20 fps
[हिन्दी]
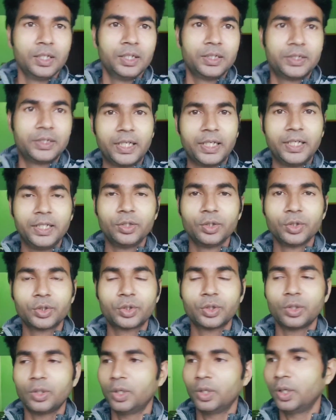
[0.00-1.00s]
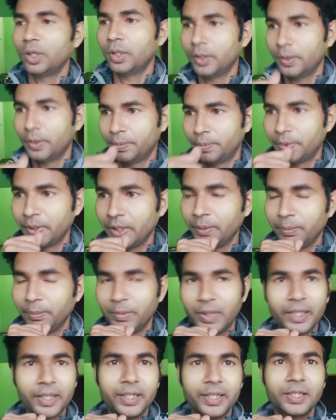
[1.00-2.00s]
चलिए दोस्तों फिर
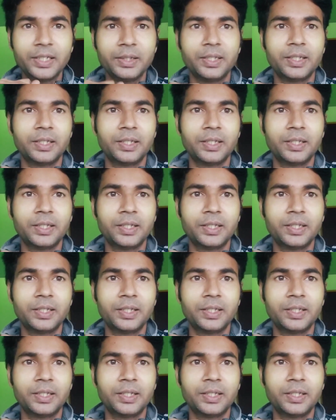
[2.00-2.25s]
मिलेंगे नए